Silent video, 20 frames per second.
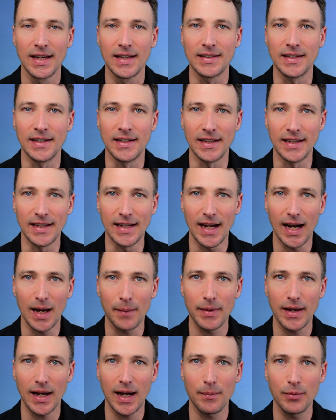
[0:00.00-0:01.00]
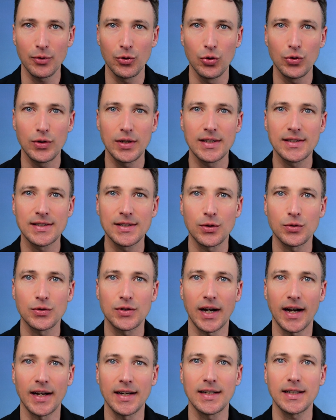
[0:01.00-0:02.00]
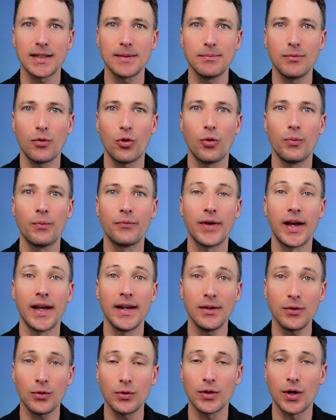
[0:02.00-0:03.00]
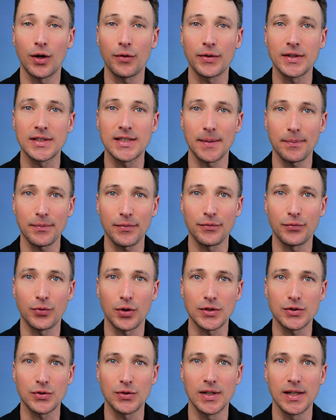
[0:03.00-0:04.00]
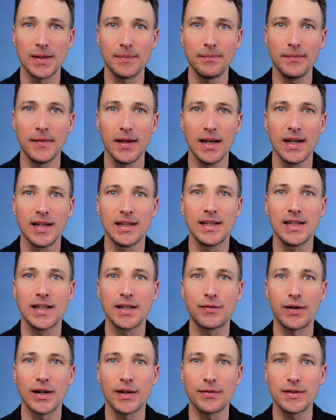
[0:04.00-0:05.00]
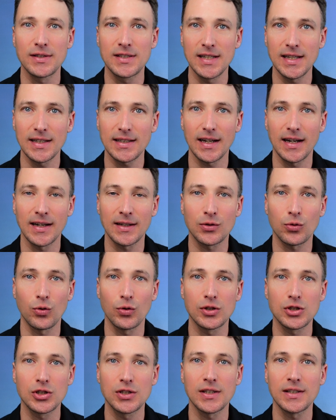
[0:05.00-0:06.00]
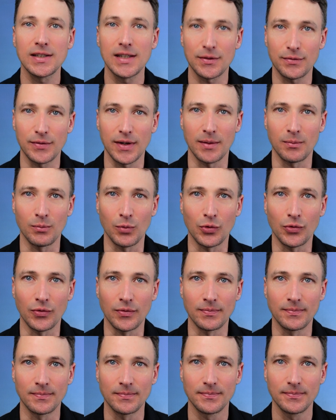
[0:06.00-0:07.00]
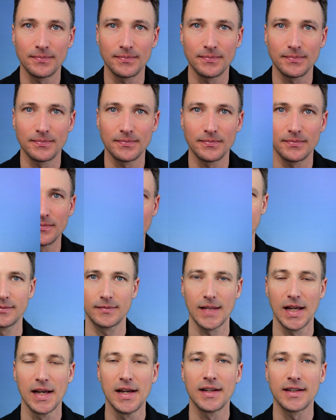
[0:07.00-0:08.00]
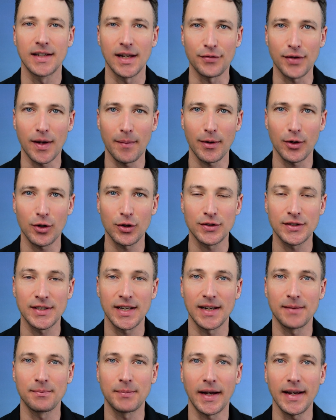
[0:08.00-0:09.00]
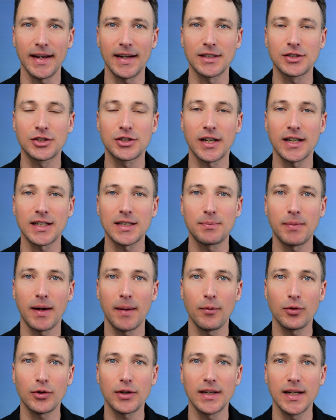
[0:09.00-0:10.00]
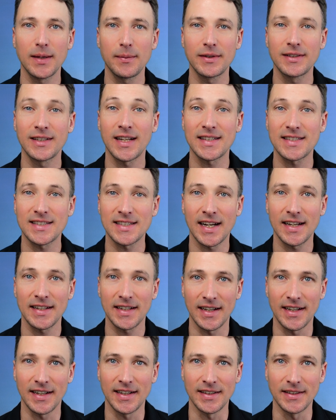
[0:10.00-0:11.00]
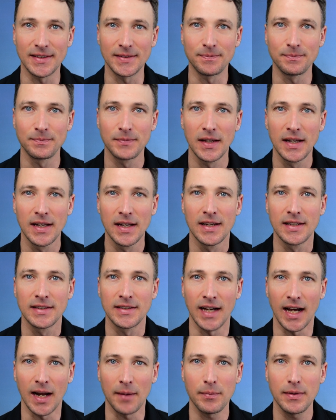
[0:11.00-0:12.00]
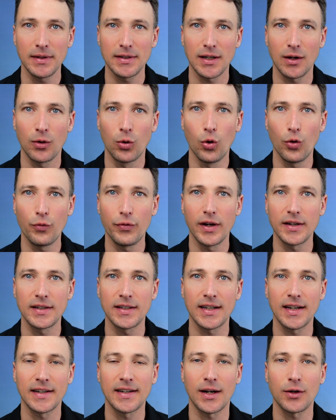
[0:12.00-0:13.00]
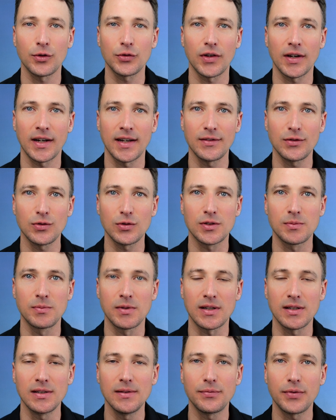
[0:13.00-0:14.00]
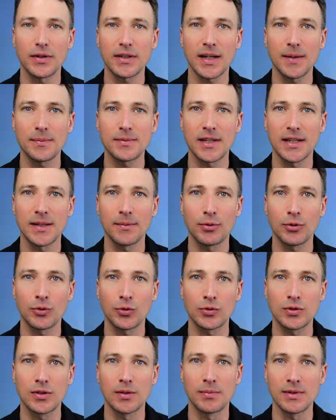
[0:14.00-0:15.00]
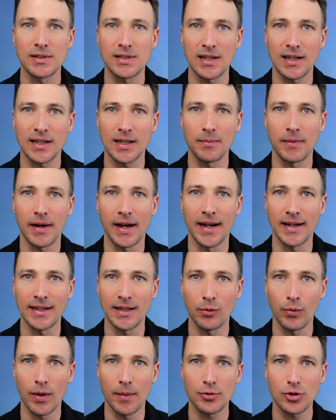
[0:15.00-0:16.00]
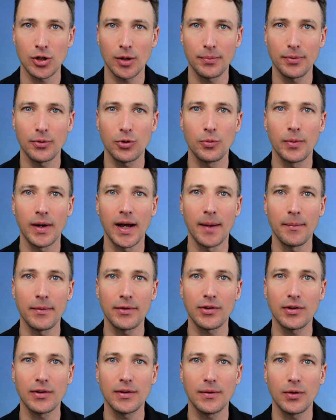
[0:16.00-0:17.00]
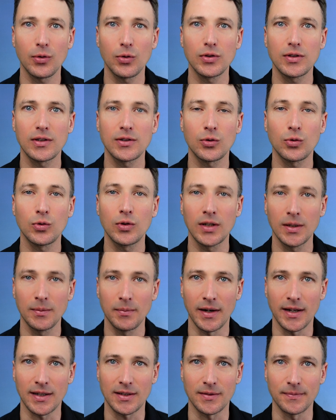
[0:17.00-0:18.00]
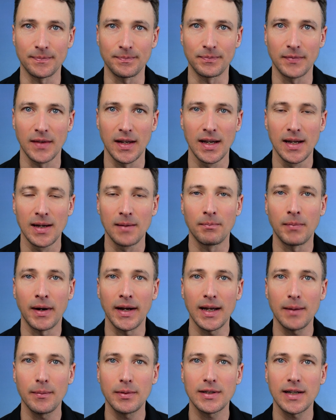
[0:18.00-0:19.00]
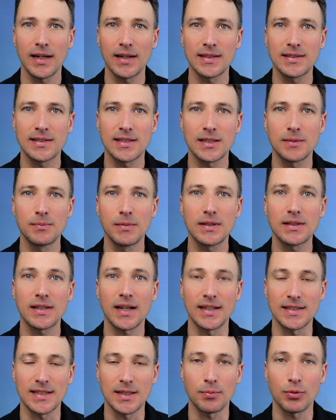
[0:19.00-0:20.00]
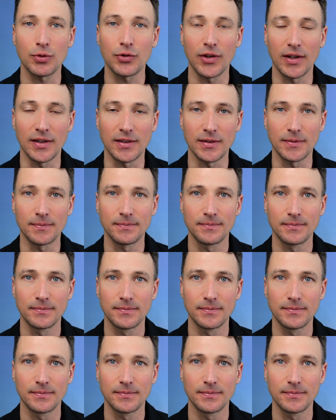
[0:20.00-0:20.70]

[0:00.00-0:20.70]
Den EHBA benötigen sie unter anderem, um Änderungen auf Rezepten vorzunehmen, die qualifiziert elektronisch signiert werden müssen. Der Pharmakonzern Bayer steigt beim Unternehmen Natsana ein. Der Anbieter hochwertiger Nahrungsergänzungsmittel vertreibt seine Produkte bislang im eigenen Webshop, über Amazon und in Drogeriemärkten. Bayer beteiligt sich mit 30 Prozent.